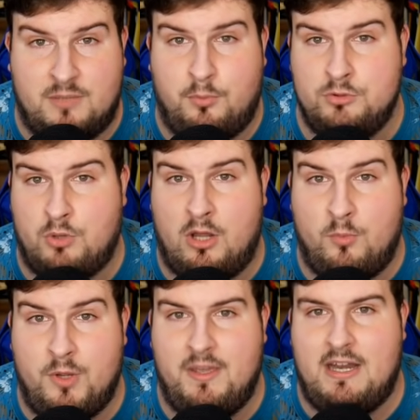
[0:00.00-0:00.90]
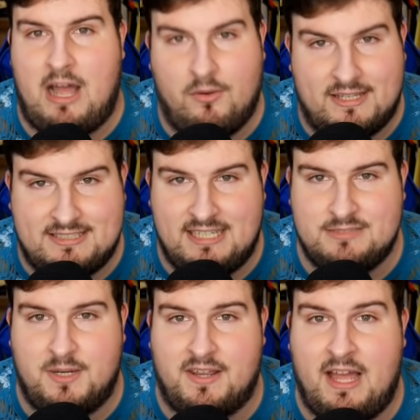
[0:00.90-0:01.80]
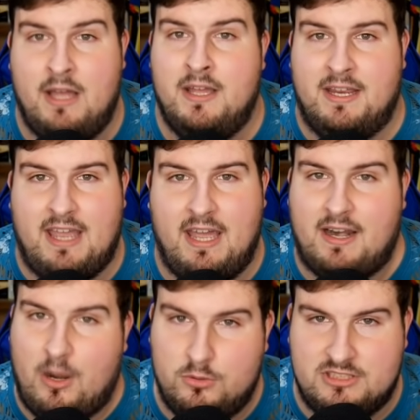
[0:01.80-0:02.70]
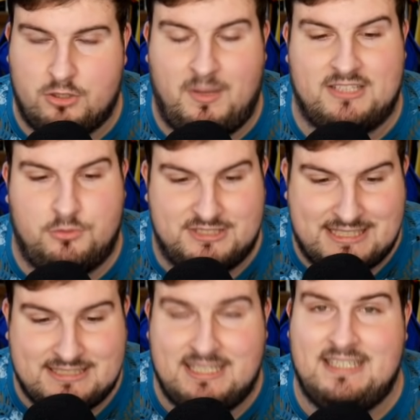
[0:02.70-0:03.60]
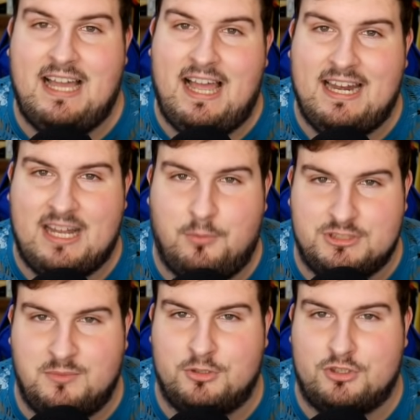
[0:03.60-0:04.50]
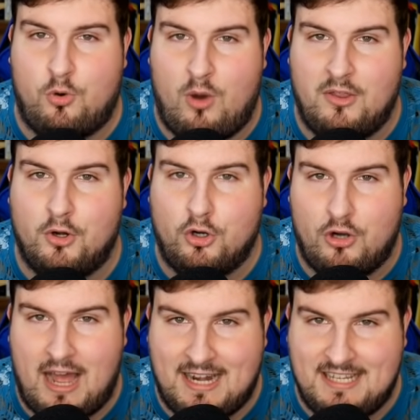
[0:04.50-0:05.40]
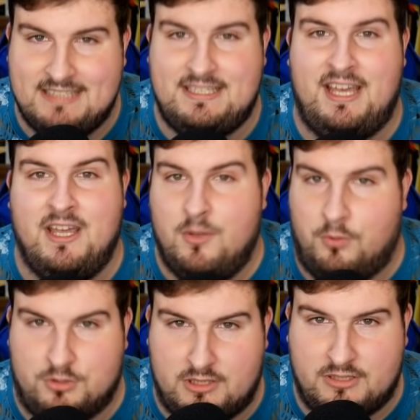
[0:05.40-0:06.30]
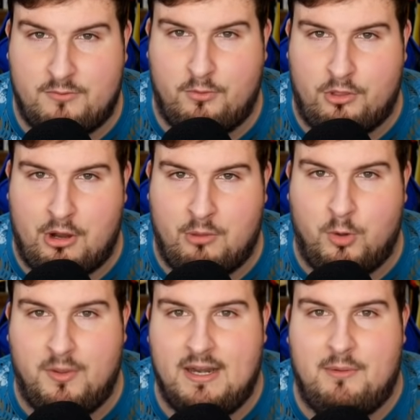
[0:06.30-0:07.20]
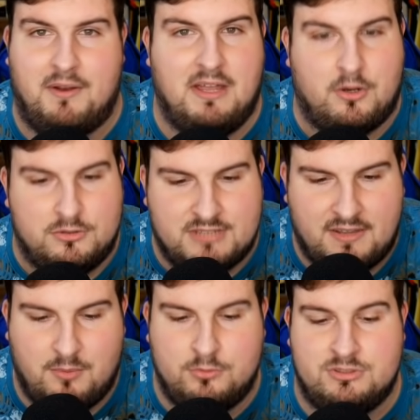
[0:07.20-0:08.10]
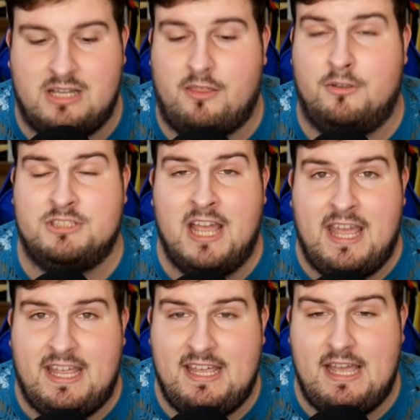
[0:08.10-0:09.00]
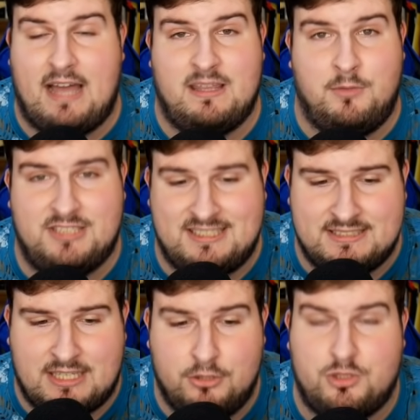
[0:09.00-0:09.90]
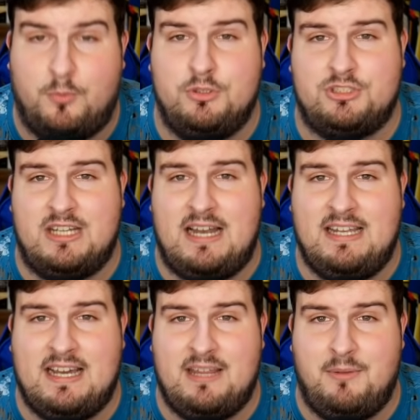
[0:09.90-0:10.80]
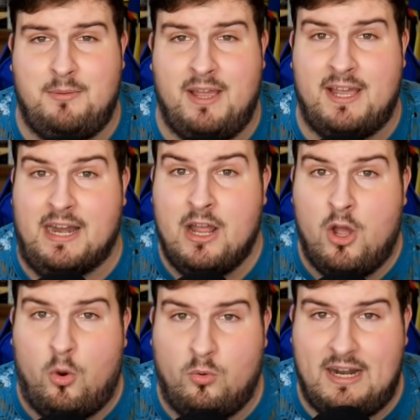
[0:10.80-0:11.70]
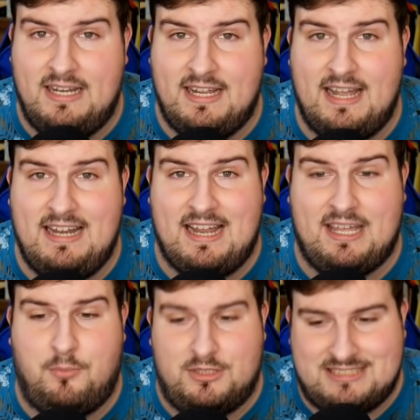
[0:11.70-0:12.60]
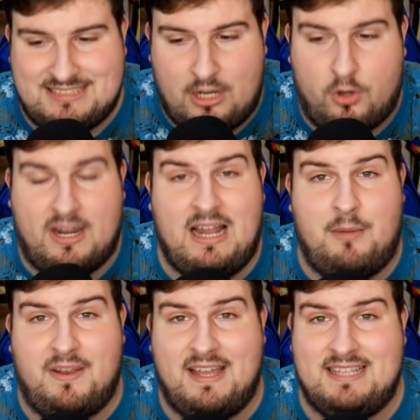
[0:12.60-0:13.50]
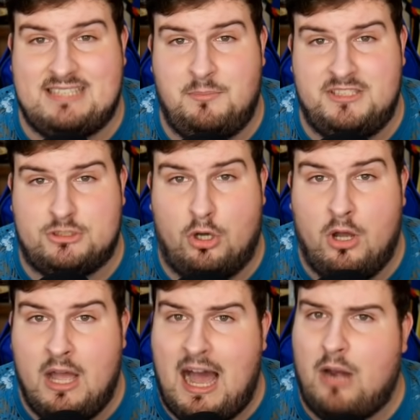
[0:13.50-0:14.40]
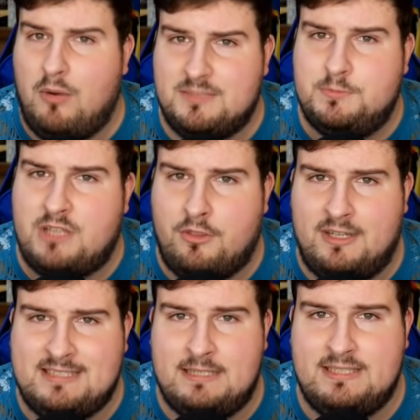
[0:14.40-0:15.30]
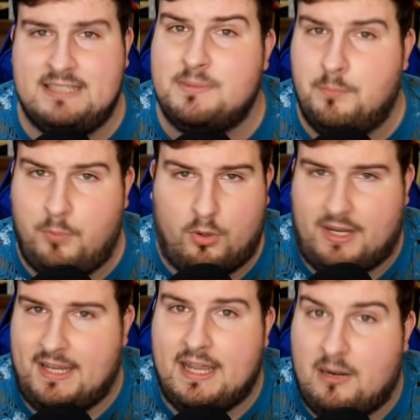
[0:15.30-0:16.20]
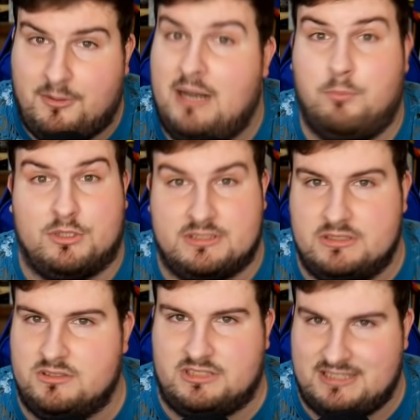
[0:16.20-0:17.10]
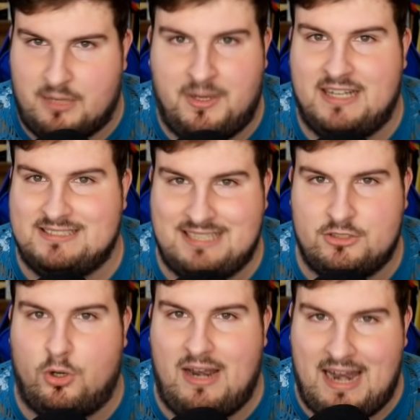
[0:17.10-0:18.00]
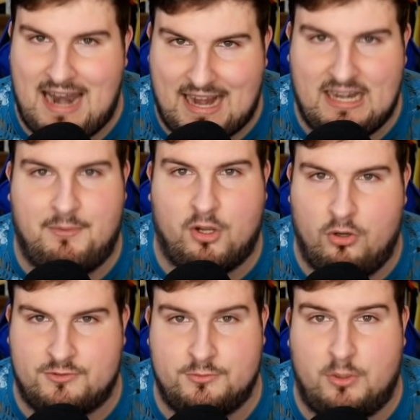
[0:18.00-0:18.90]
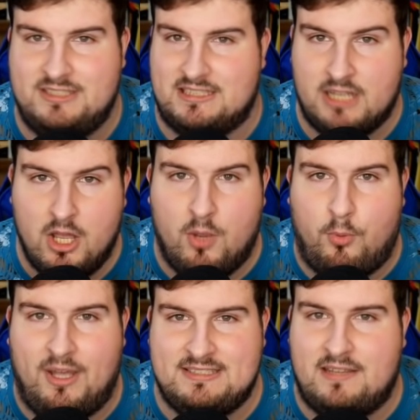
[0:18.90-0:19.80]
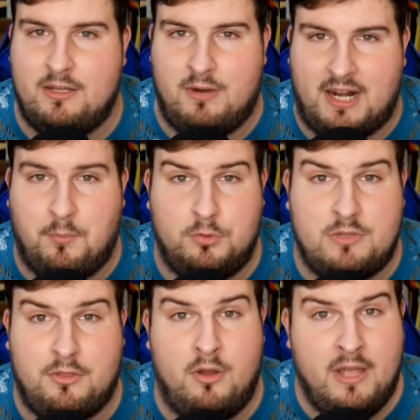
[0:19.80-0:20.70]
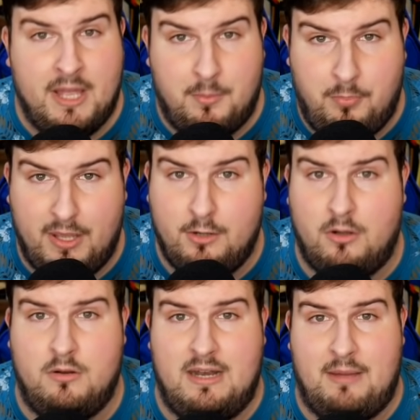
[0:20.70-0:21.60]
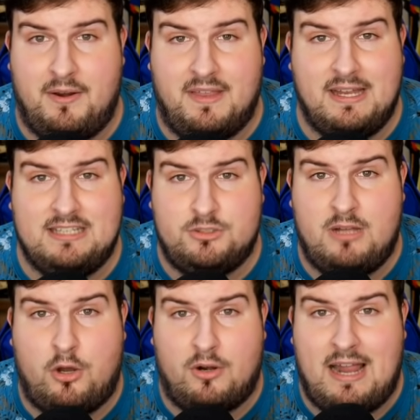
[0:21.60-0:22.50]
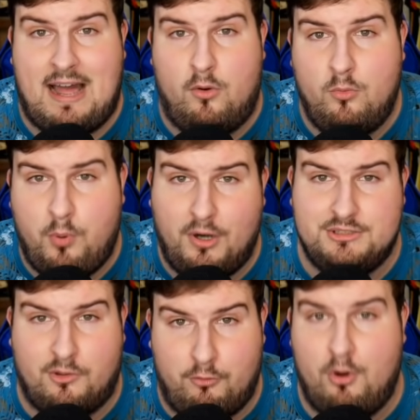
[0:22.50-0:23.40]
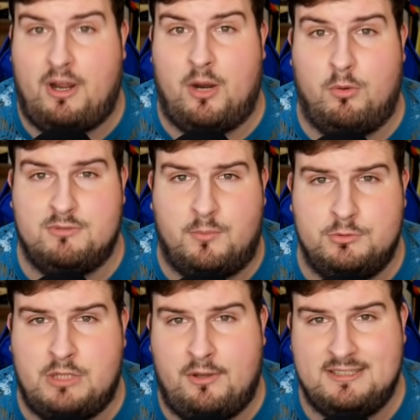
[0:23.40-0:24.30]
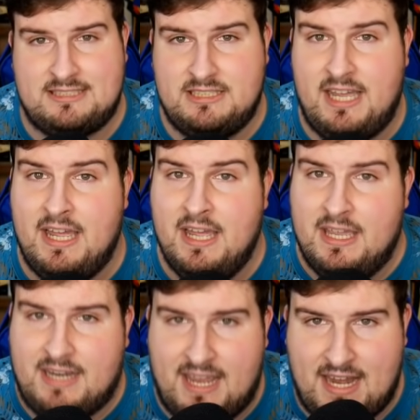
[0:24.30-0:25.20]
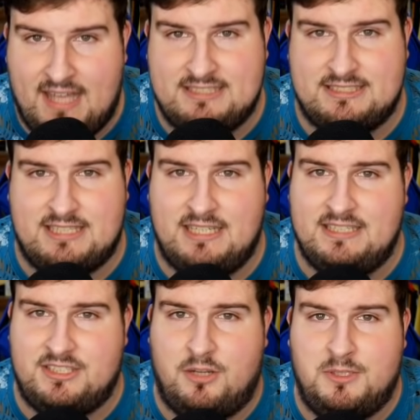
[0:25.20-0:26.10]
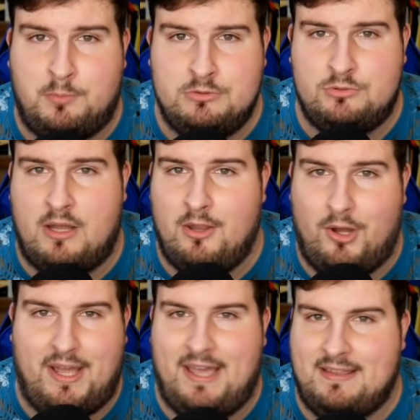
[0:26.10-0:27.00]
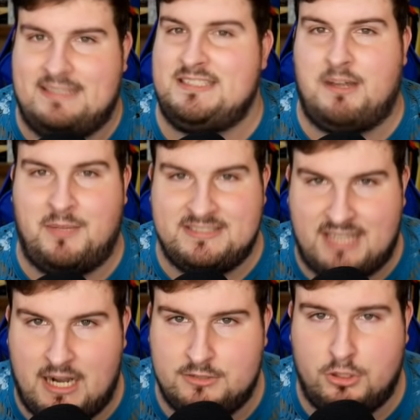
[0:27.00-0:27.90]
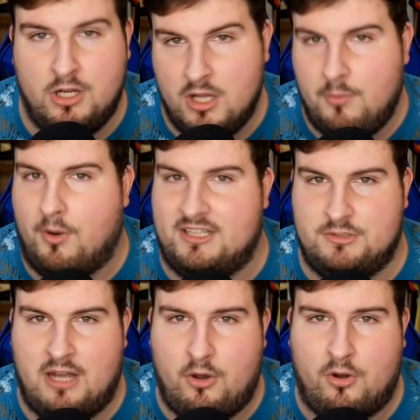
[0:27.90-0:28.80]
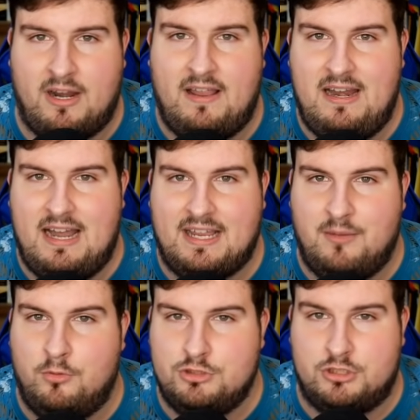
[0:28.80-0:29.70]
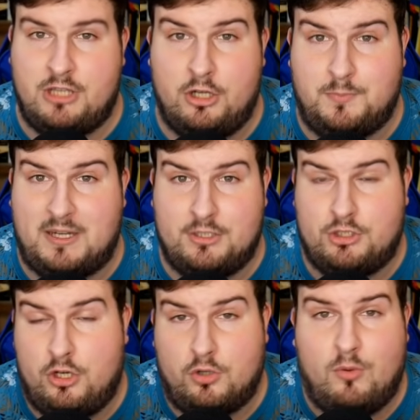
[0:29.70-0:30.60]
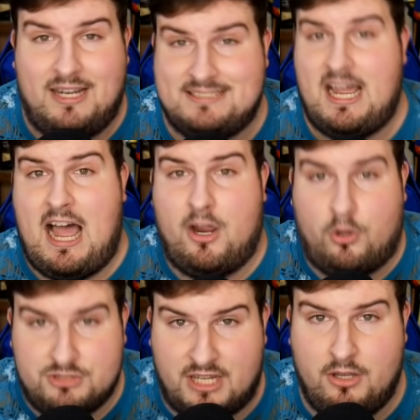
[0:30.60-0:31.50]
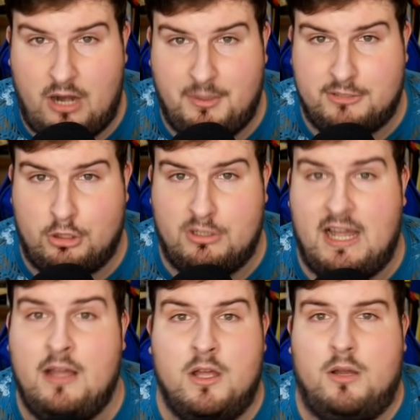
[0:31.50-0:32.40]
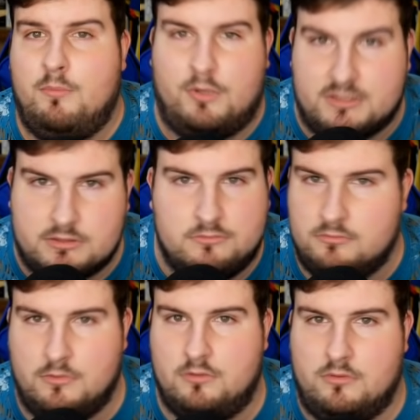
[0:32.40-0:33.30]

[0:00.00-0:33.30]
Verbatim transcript: puntuado muy bien, aunque sí que es verdad que Raúl de Tomás, nuestra estrella, el que pusimos jugador ariete, pues no nos ha funcionado muy bien, la verdad, con 13 puntazos y hacemos 68 puntos en la liga de Bivenger. Una liga en la que pues esta jornada, la verdad, que se han visto algunas puntuaciones altas, porque al final, pues si terminas dando la clave con los futbolistas, puedes hacer una gran puntuación, pero la verdad es que ha sido una jornada un poquito floja en cuanto a puntuaciones, así que que nada se extrañe si no habéis puntuado excesivamente alto, porque ha sido una jornada en la que muchos de los partidos en los cuales han conseguido la victoria pues no,